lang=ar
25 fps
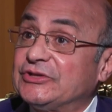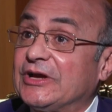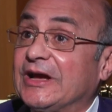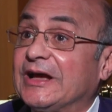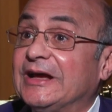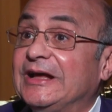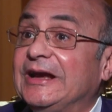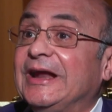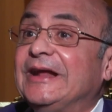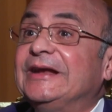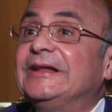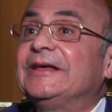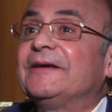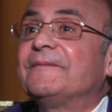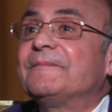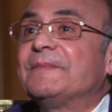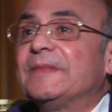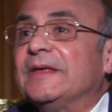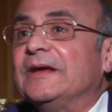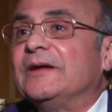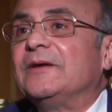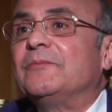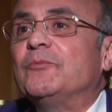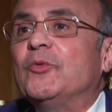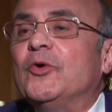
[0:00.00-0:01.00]
شغال عليه
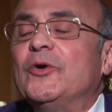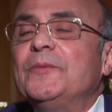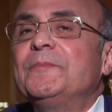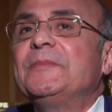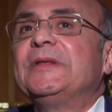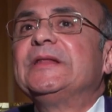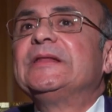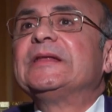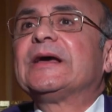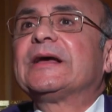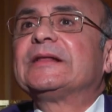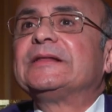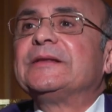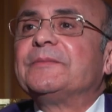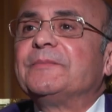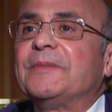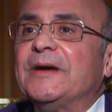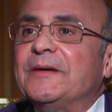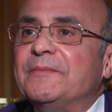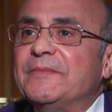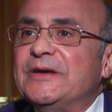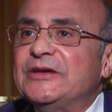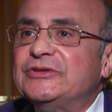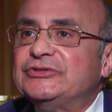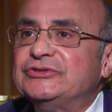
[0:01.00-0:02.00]
المهم انك
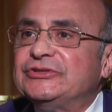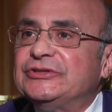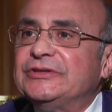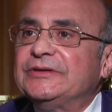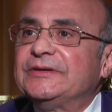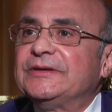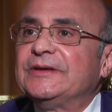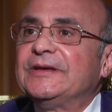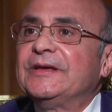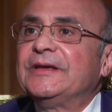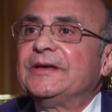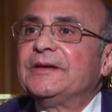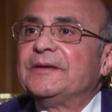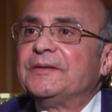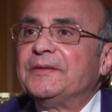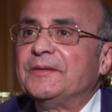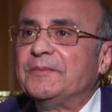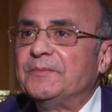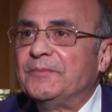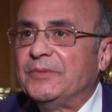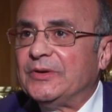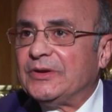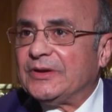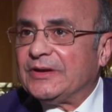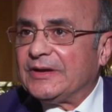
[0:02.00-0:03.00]
تبقى ماشي
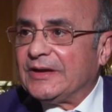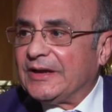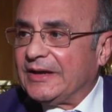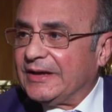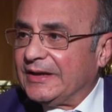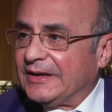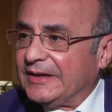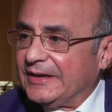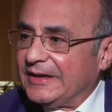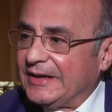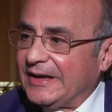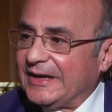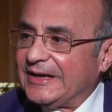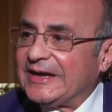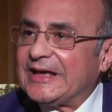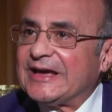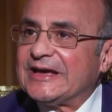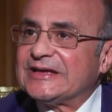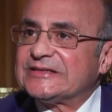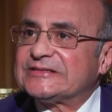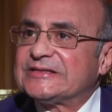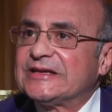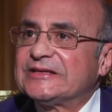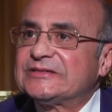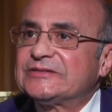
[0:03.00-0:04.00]
آه، على
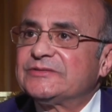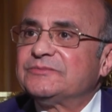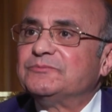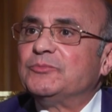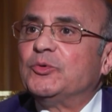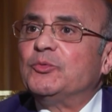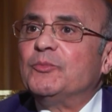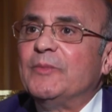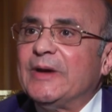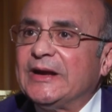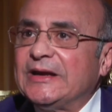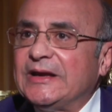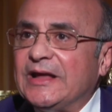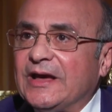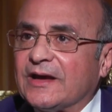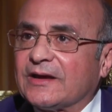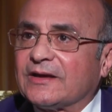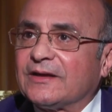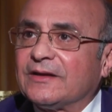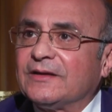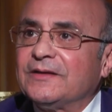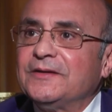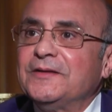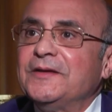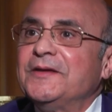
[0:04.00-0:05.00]
اساس ممنهج
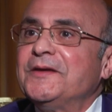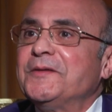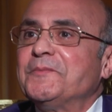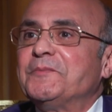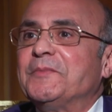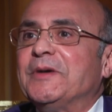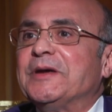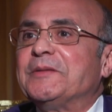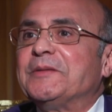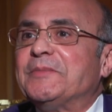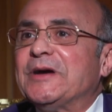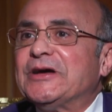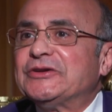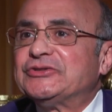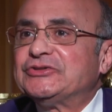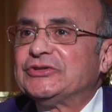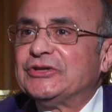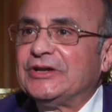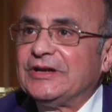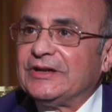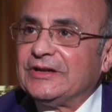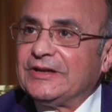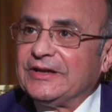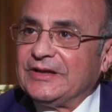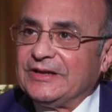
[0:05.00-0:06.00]
ما
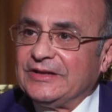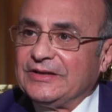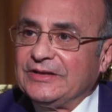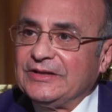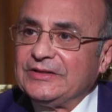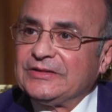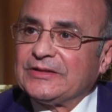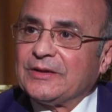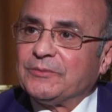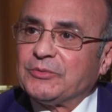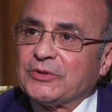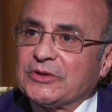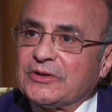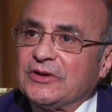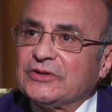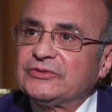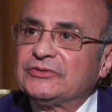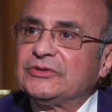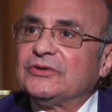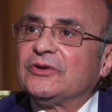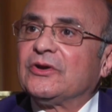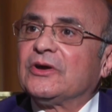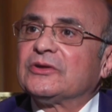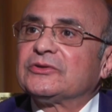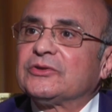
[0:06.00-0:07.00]
يبقاش ان انت
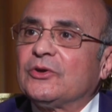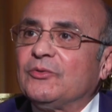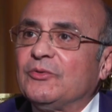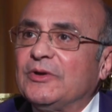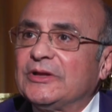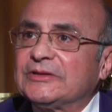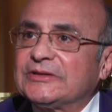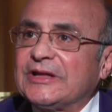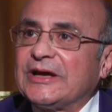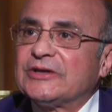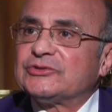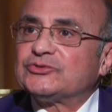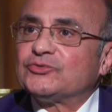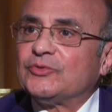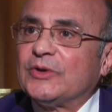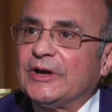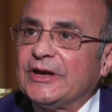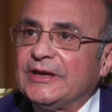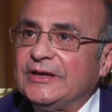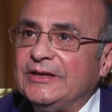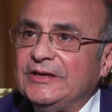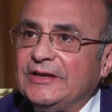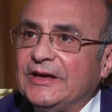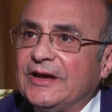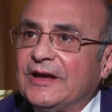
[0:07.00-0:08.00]
بتخطي خطوات
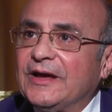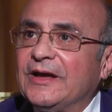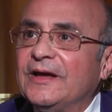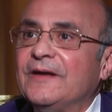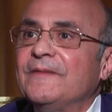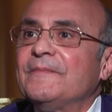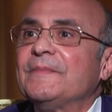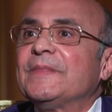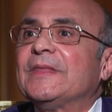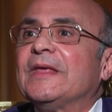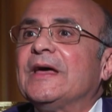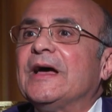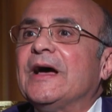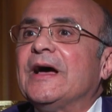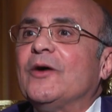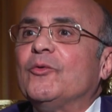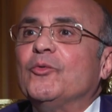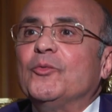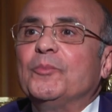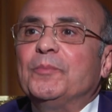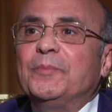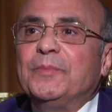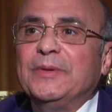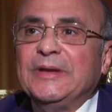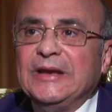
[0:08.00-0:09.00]
عشوائيه
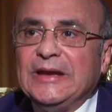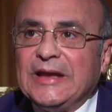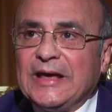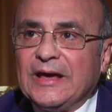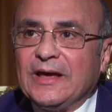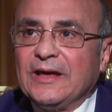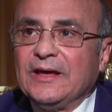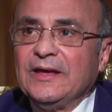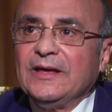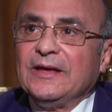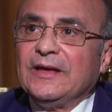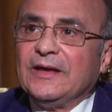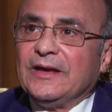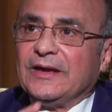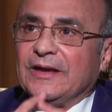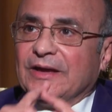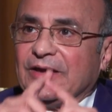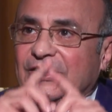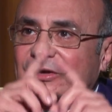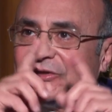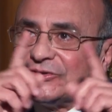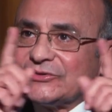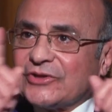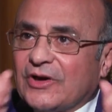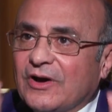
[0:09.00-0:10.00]
او بلا
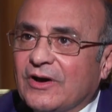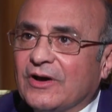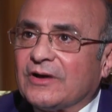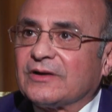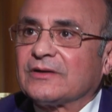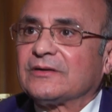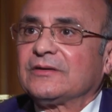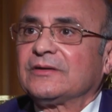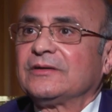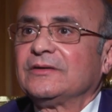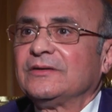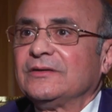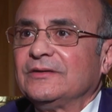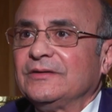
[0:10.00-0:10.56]
اطار